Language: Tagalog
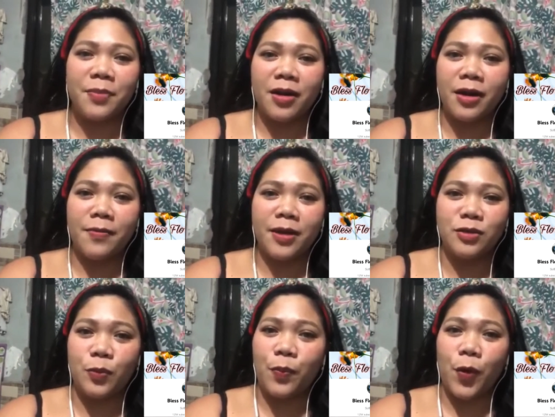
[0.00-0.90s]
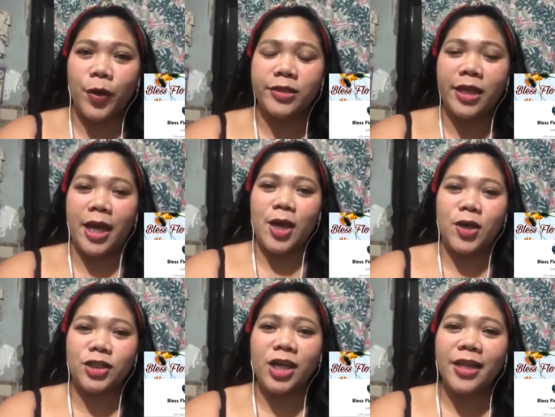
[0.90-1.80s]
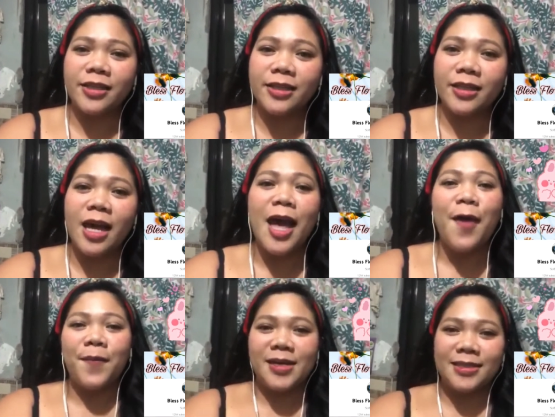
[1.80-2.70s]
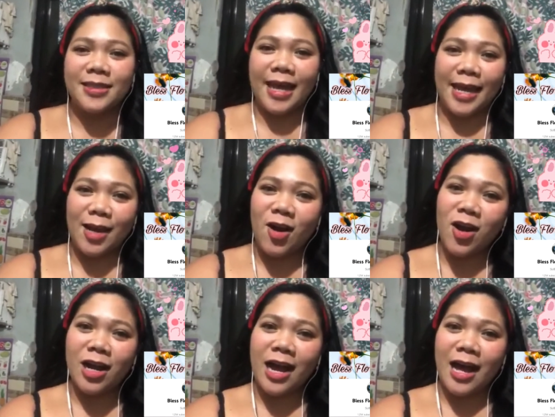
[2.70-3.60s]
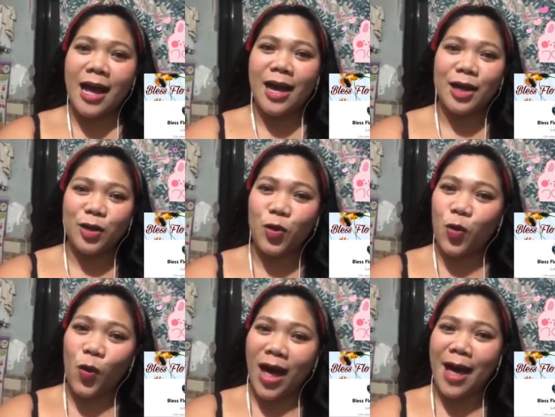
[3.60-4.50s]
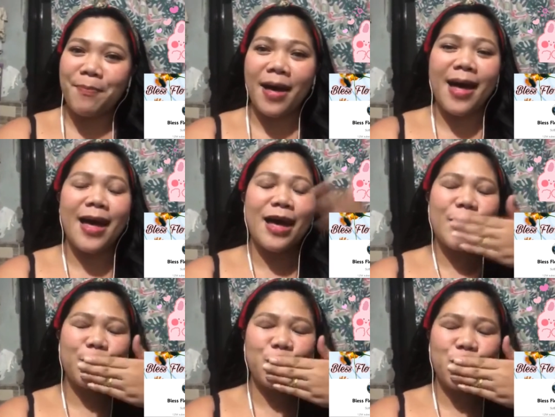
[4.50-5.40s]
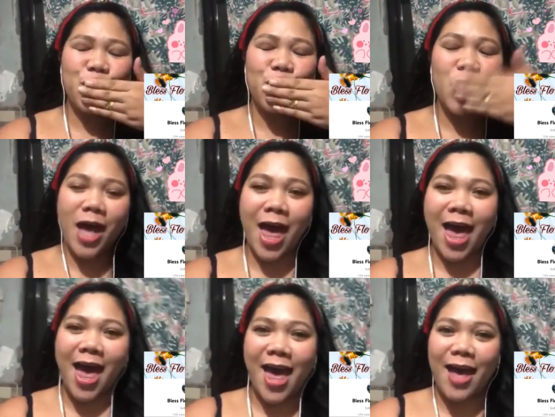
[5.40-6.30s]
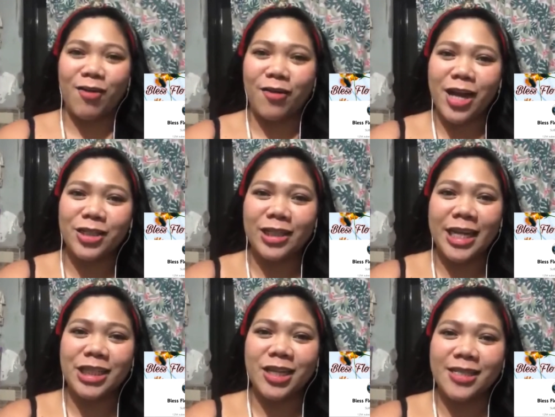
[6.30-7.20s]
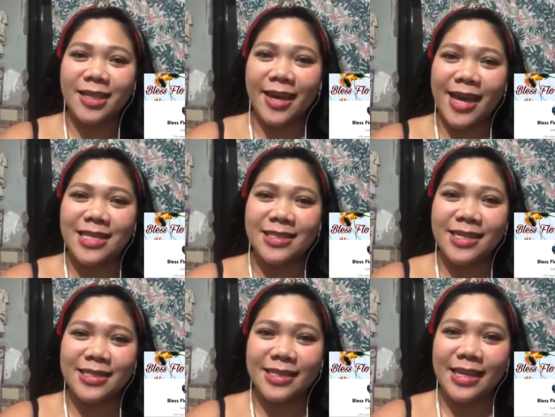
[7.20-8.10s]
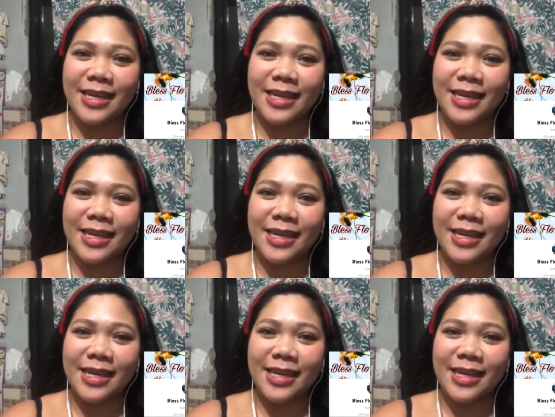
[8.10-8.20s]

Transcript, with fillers: para mag-support sa iyong channel. Basta ilongga, guwapa! Congratulations again, CC!